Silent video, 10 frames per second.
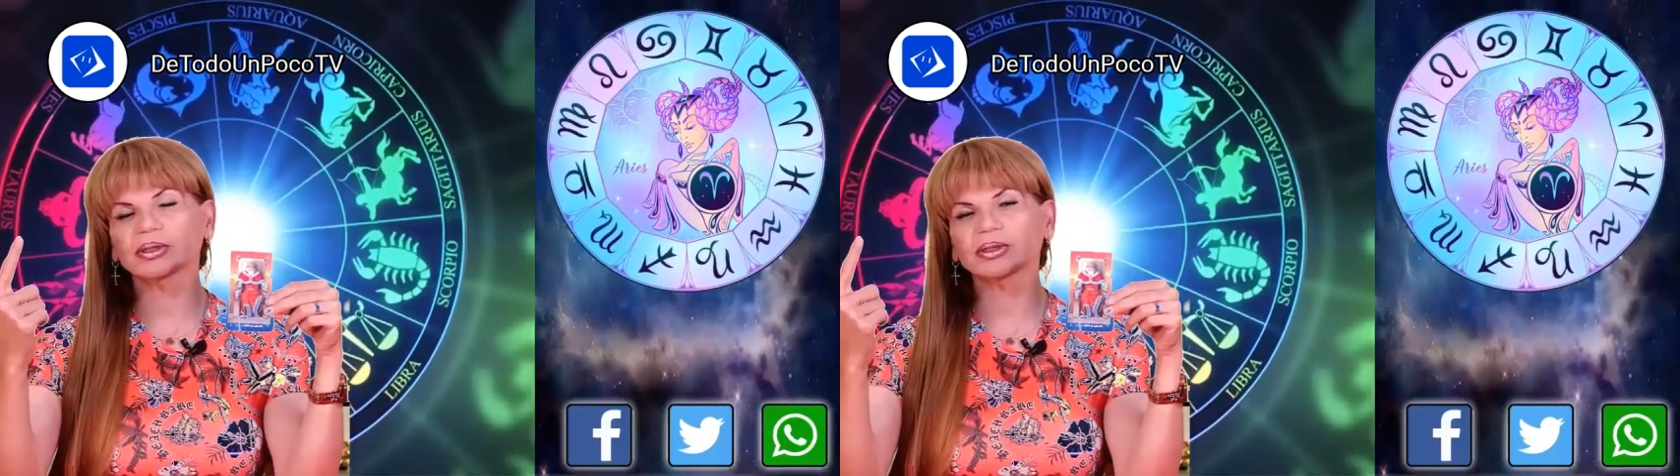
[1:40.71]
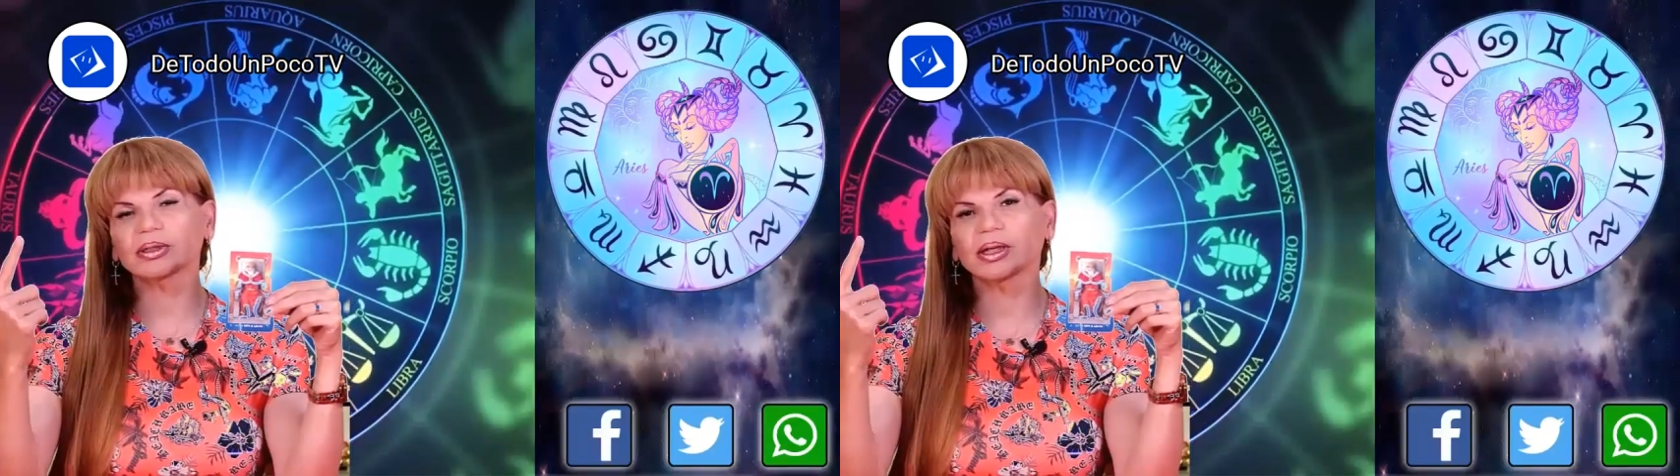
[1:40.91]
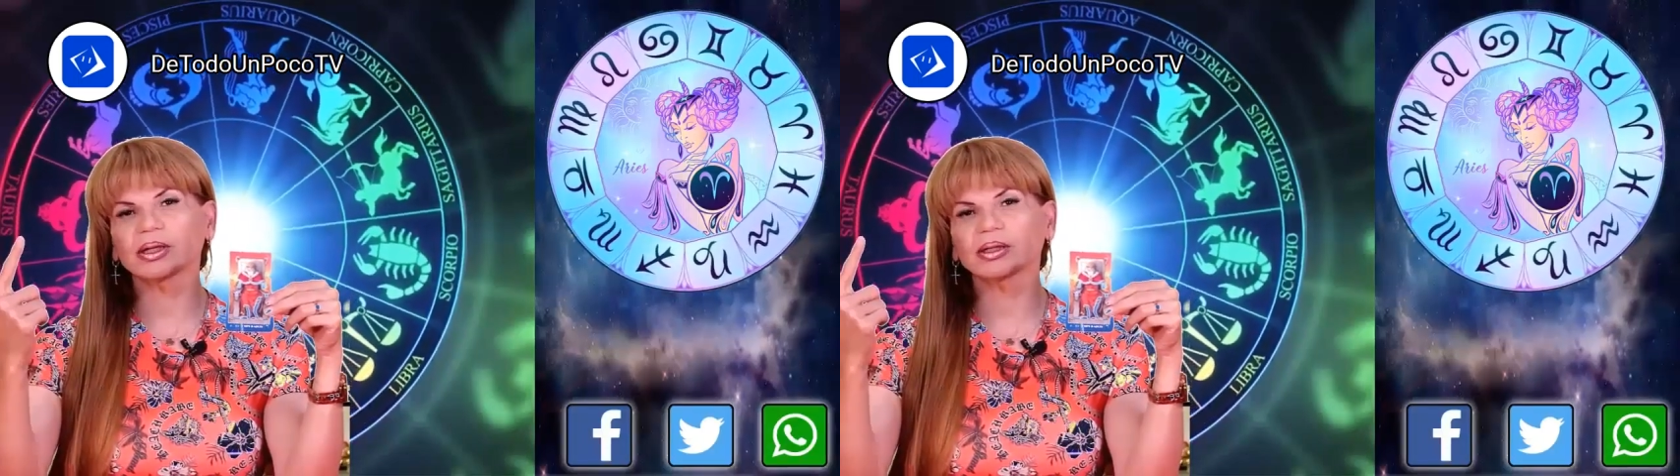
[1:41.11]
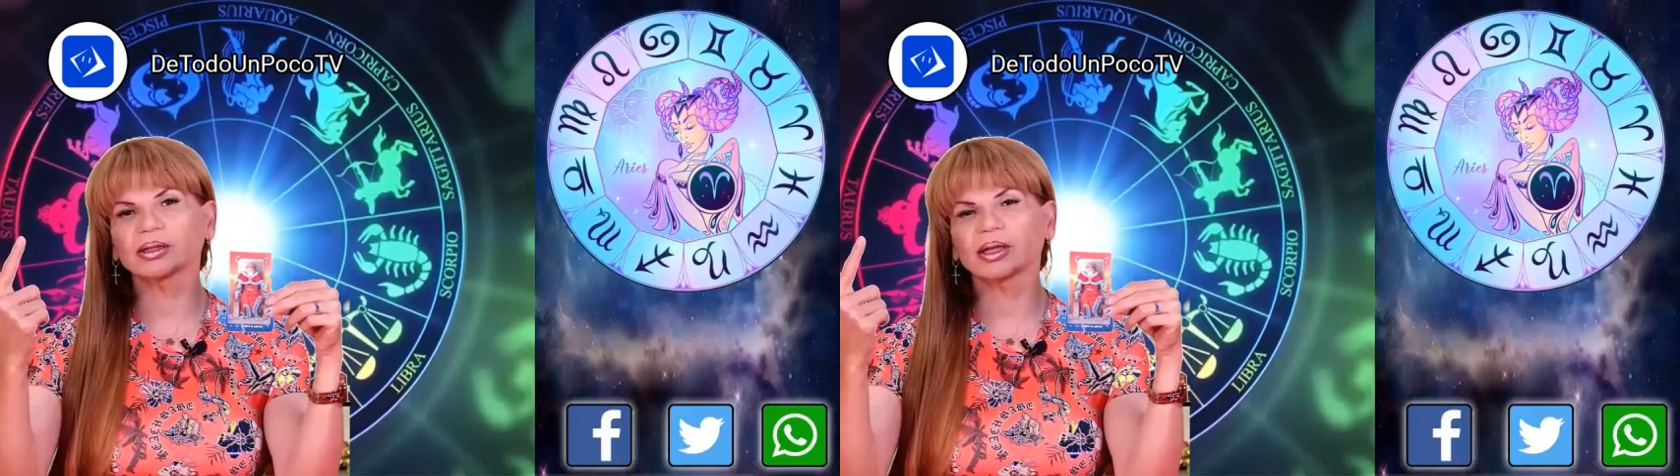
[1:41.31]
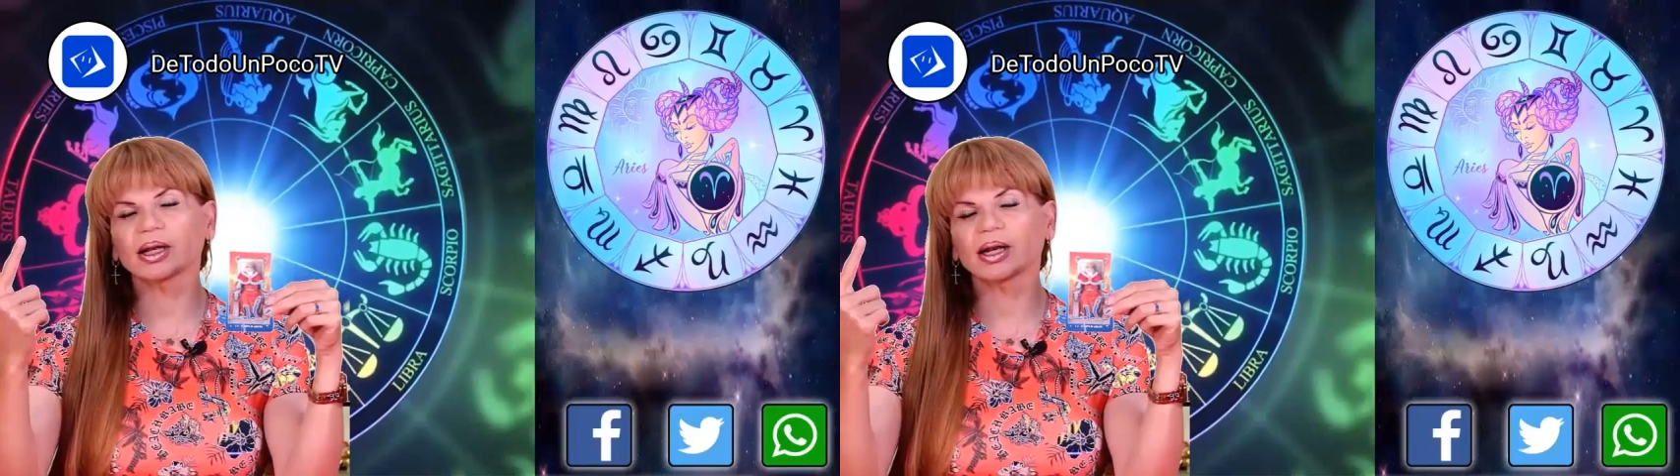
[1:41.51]
además de
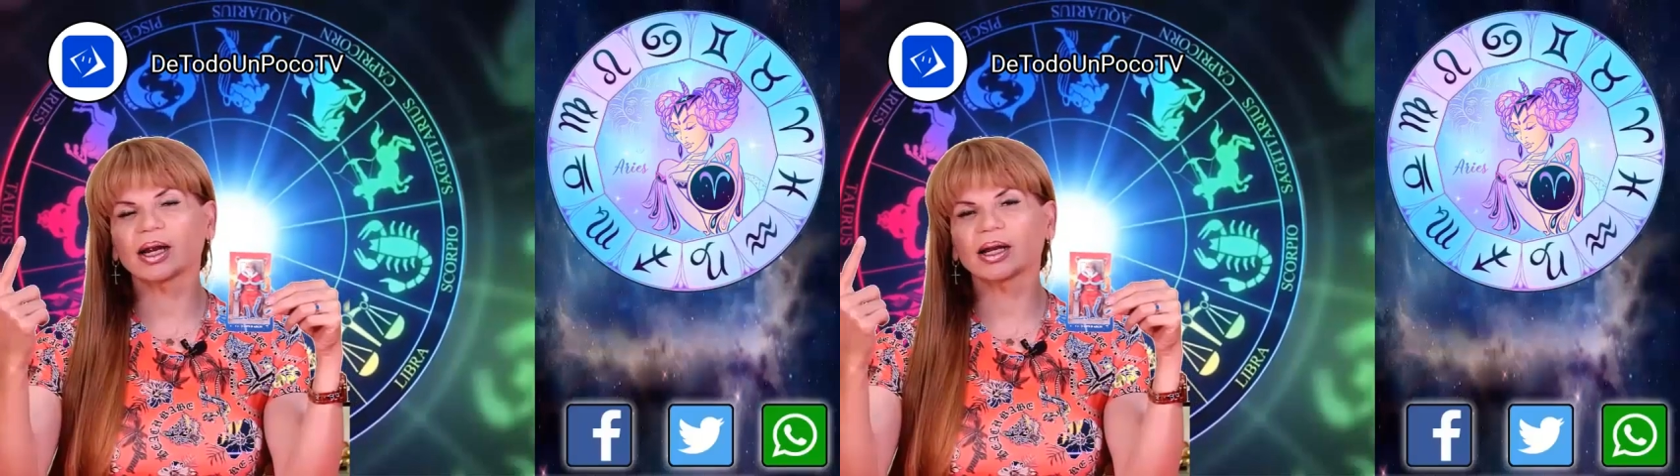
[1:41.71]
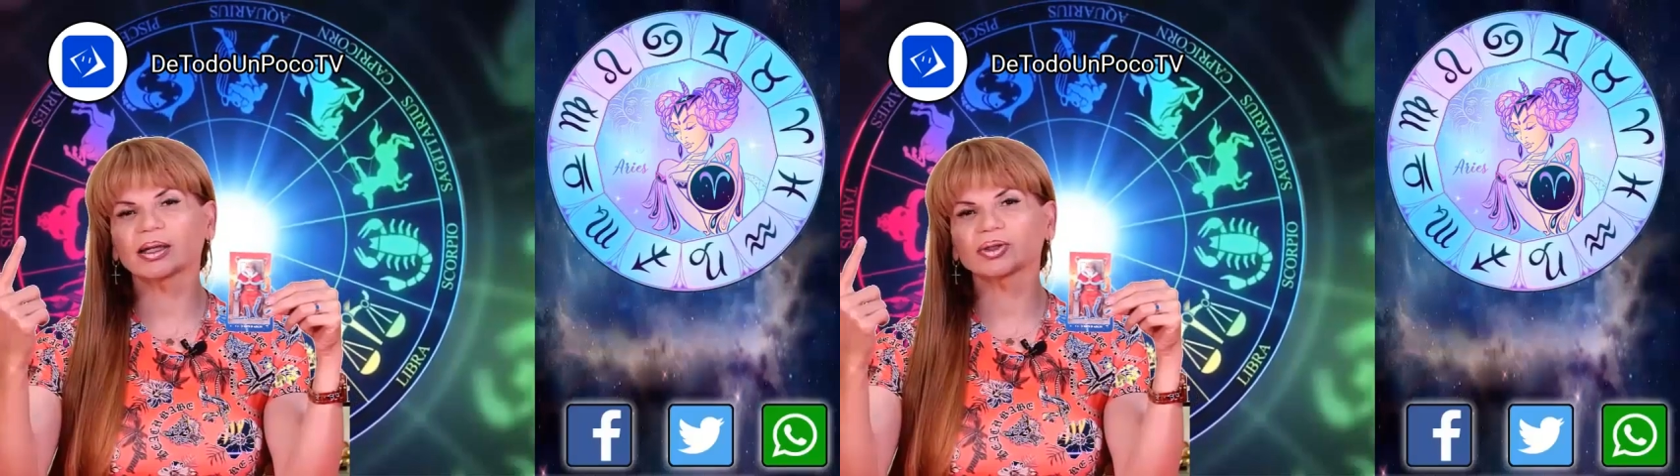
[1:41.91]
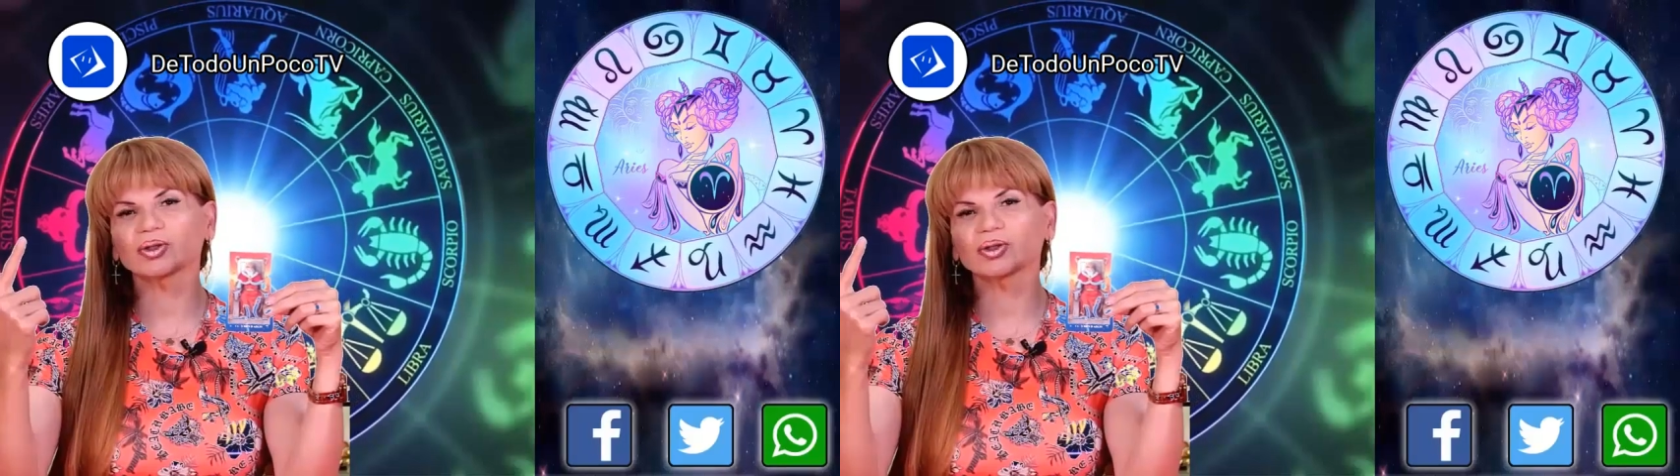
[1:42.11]
estar entregada